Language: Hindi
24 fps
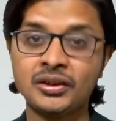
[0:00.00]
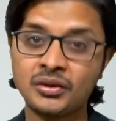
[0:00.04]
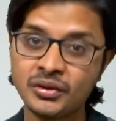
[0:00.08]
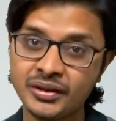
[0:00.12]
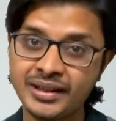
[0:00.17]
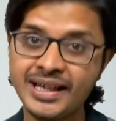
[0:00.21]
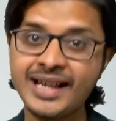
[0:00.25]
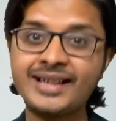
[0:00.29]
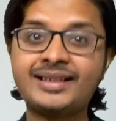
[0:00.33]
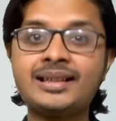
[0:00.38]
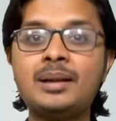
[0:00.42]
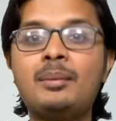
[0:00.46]
तो
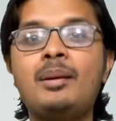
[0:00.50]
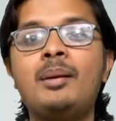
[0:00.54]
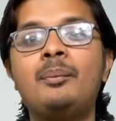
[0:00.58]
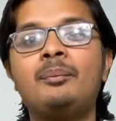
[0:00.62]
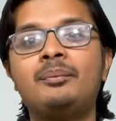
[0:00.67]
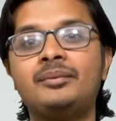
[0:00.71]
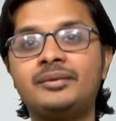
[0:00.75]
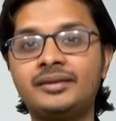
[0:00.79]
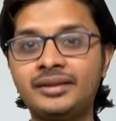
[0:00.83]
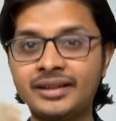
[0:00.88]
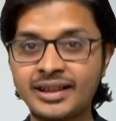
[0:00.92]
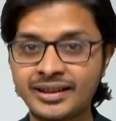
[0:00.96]
ये सब
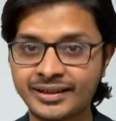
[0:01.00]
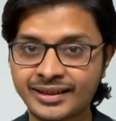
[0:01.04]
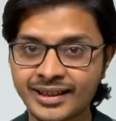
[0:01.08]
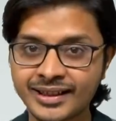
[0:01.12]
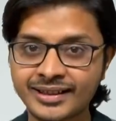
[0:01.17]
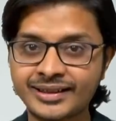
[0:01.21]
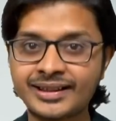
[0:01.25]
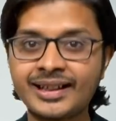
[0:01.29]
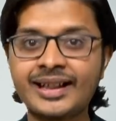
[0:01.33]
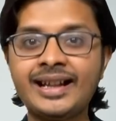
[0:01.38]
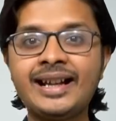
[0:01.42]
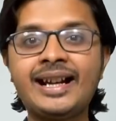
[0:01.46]
हम
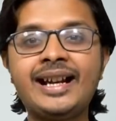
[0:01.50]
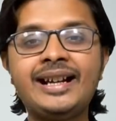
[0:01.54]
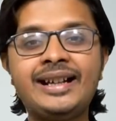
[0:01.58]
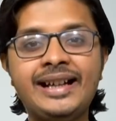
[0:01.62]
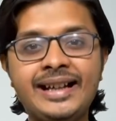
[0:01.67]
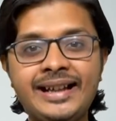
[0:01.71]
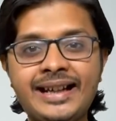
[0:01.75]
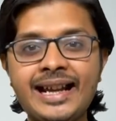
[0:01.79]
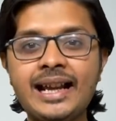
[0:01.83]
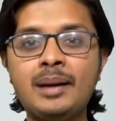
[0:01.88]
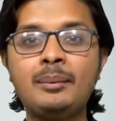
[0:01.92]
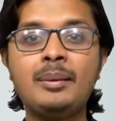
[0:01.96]
डिस्कस करेंगे
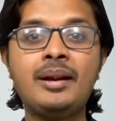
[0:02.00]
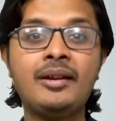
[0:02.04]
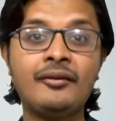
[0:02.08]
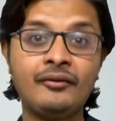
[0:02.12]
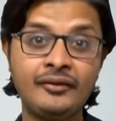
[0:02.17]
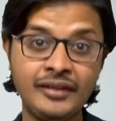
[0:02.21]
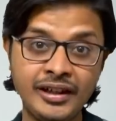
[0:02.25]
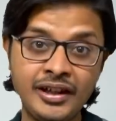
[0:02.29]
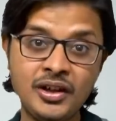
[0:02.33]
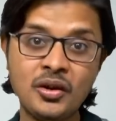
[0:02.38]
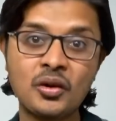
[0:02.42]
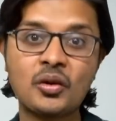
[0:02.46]
डिटेल में
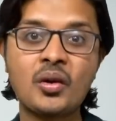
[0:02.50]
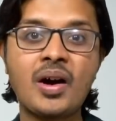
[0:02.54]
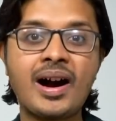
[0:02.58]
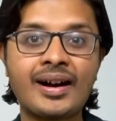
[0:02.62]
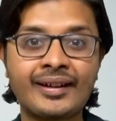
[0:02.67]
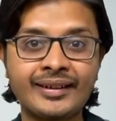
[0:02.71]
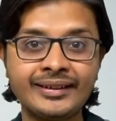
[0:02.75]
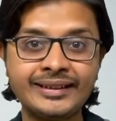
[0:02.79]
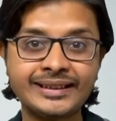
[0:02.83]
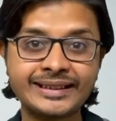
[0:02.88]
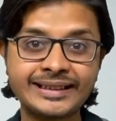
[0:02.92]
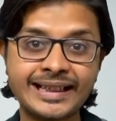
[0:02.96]
वीडियो को
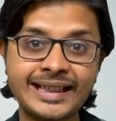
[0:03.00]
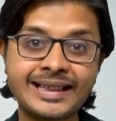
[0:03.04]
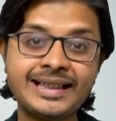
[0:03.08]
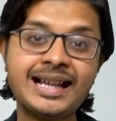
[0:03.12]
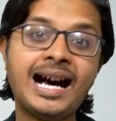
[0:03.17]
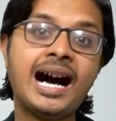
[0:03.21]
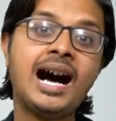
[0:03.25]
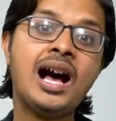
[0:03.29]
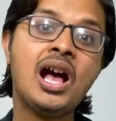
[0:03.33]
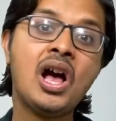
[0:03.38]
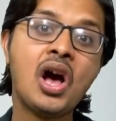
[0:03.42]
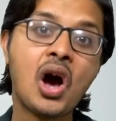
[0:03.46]
आखिर तक
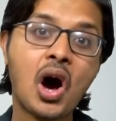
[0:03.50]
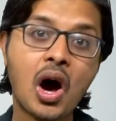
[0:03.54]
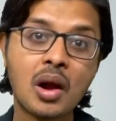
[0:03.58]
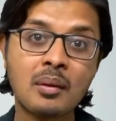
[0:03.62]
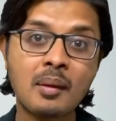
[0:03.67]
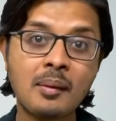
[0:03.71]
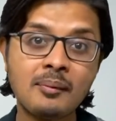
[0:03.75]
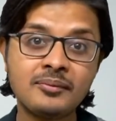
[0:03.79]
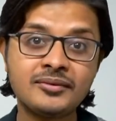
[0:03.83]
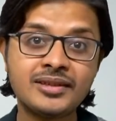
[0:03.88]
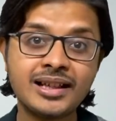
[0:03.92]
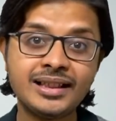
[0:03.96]
देखना
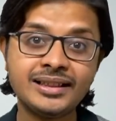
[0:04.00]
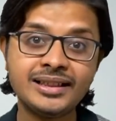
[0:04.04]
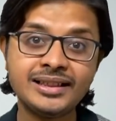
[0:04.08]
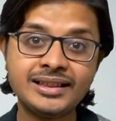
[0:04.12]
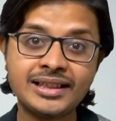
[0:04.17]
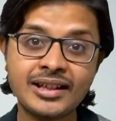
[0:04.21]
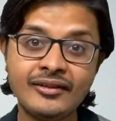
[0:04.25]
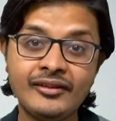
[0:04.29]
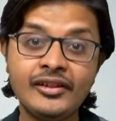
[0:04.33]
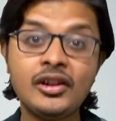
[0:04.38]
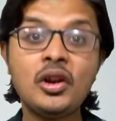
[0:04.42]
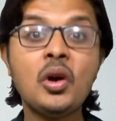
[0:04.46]
और हम जल्दी
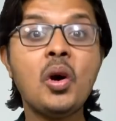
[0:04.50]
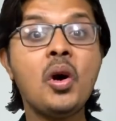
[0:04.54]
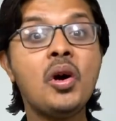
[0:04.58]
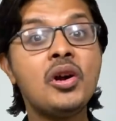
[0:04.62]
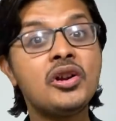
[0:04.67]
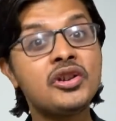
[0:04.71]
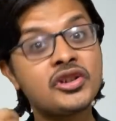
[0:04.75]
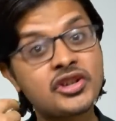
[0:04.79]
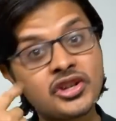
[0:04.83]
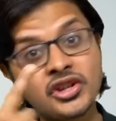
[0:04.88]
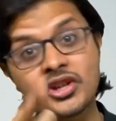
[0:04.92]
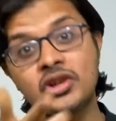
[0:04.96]
से वीडियो
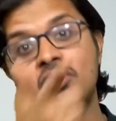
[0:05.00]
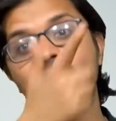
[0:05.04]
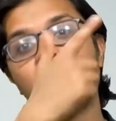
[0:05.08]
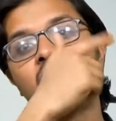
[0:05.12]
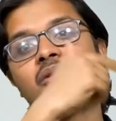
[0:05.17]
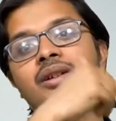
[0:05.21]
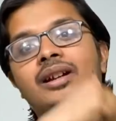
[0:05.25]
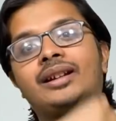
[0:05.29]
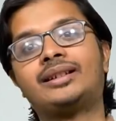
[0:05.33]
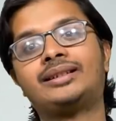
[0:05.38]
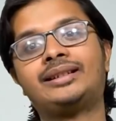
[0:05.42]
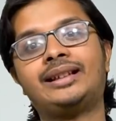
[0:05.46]
शुरू
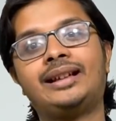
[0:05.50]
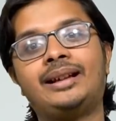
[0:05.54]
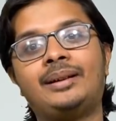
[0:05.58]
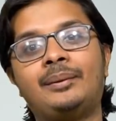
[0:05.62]
करते